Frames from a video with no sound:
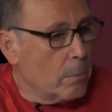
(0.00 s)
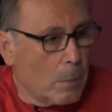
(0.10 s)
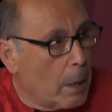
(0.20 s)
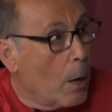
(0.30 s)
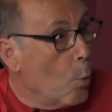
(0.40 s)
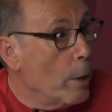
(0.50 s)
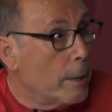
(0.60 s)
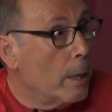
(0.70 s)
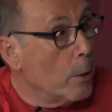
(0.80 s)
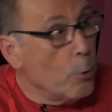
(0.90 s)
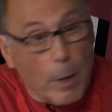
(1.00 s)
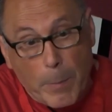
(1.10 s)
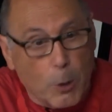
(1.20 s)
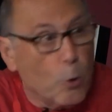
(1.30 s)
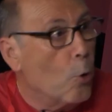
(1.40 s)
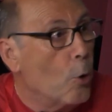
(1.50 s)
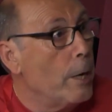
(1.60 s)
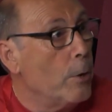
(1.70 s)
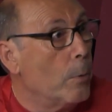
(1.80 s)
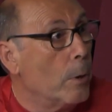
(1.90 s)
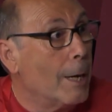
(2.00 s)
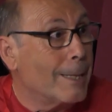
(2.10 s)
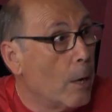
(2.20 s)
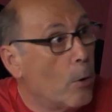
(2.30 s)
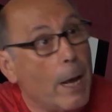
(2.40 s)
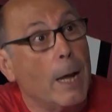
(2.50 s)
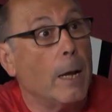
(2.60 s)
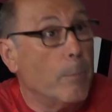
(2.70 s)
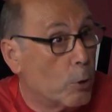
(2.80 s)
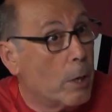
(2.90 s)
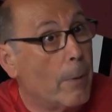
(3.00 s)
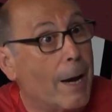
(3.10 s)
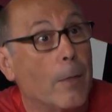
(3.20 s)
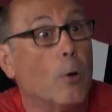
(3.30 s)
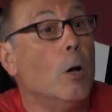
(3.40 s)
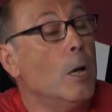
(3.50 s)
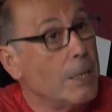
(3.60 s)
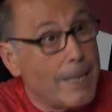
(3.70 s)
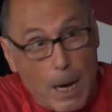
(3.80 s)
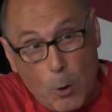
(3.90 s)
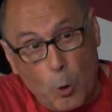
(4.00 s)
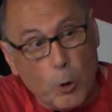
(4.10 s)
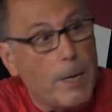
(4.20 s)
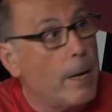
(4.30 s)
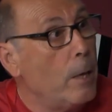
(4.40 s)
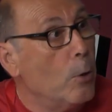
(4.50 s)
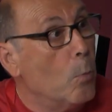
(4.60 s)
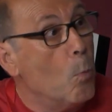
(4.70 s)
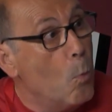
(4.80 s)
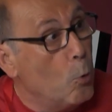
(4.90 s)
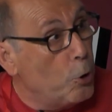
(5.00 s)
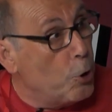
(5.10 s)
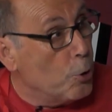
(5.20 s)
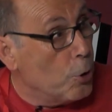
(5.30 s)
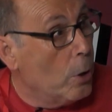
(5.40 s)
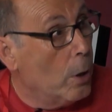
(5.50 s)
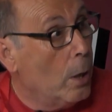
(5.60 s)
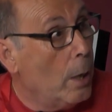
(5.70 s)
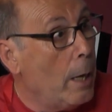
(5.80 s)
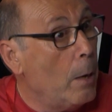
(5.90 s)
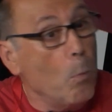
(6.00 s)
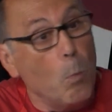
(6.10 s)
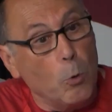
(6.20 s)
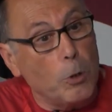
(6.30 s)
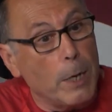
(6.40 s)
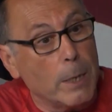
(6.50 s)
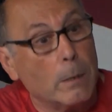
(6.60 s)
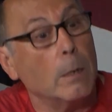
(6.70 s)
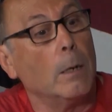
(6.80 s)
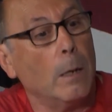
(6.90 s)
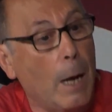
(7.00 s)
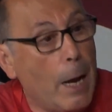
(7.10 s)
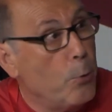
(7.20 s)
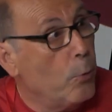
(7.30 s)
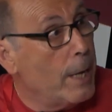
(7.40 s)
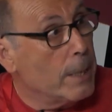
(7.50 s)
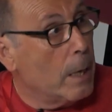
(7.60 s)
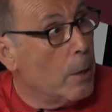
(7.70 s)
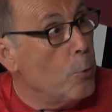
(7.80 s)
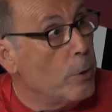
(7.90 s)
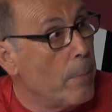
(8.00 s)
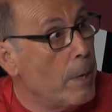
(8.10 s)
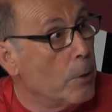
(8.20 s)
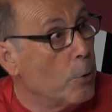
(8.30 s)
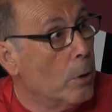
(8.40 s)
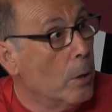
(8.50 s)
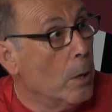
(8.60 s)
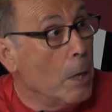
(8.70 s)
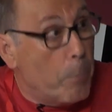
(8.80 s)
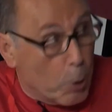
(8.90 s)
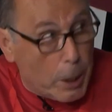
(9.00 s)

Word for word: que cuente el ayuntamiento con ello. Hasta ahora hemos trabajado, se han conseguido muchos, eh, muchas ayudas al ayuntamiento y ¿por